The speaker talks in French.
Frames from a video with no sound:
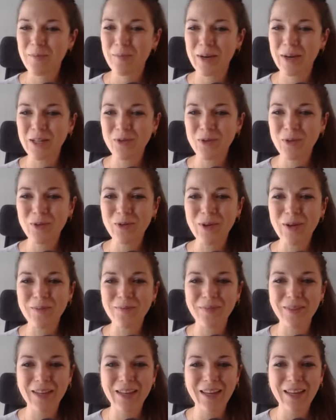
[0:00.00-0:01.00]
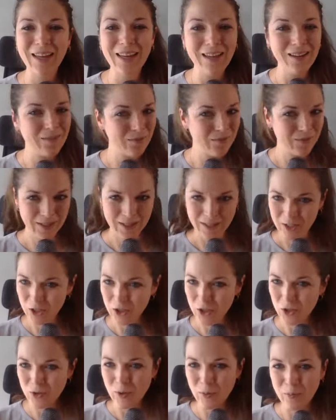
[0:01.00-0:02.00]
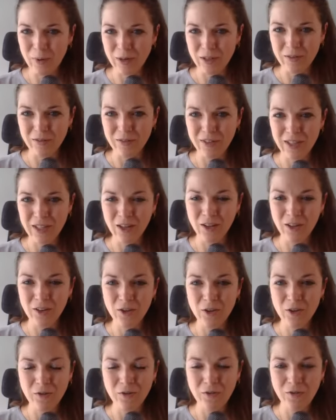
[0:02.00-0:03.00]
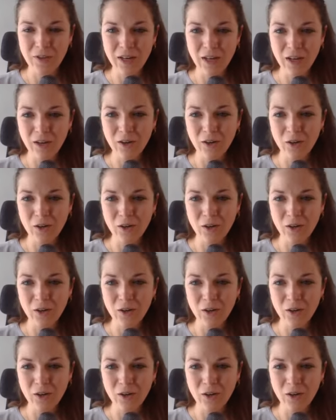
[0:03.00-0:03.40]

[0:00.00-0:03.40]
Prends soin de toi et je te souhaite plein de feel, de feel